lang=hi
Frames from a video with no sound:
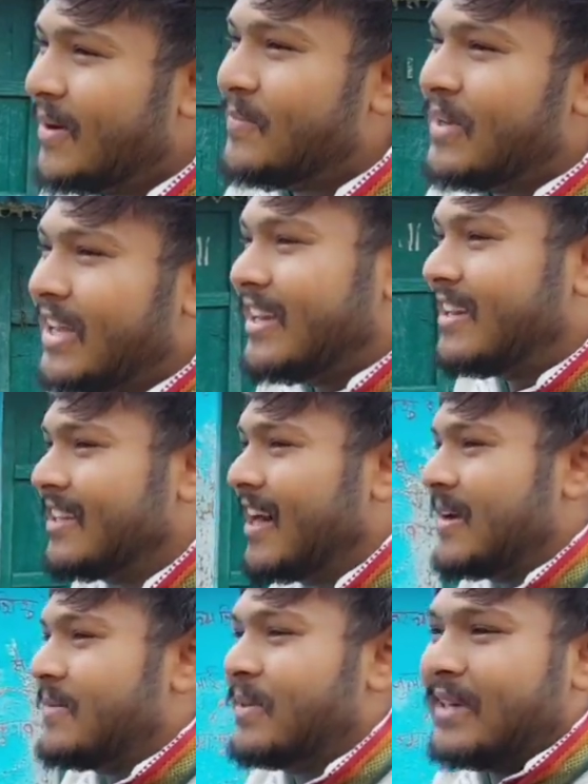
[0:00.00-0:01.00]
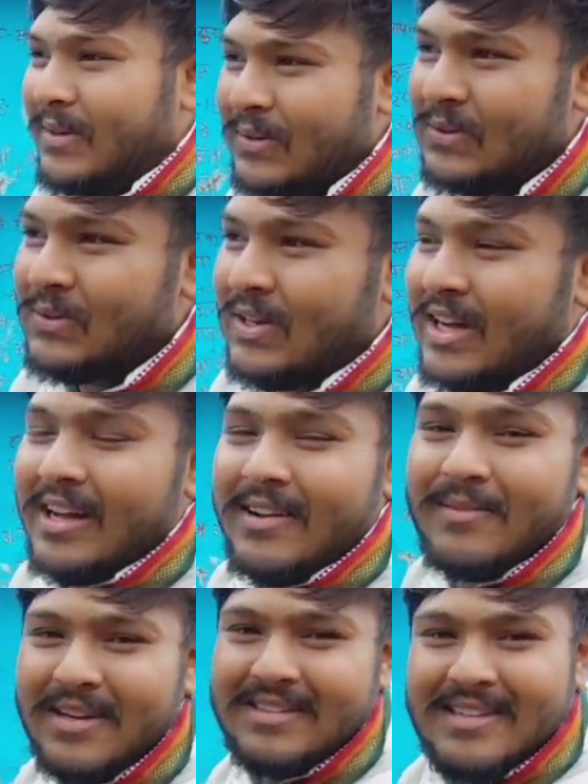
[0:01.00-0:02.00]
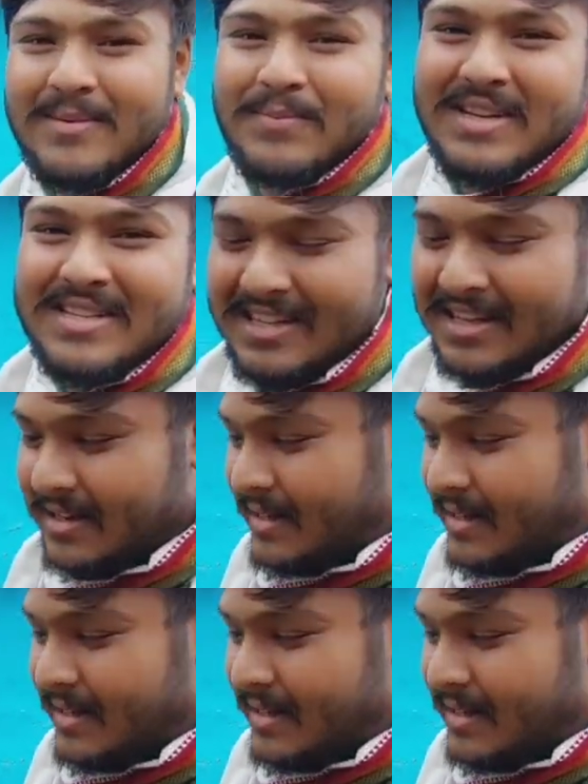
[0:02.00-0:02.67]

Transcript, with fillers: नहीं रिटायरमेंट हो चुका है हमारे सरपंच का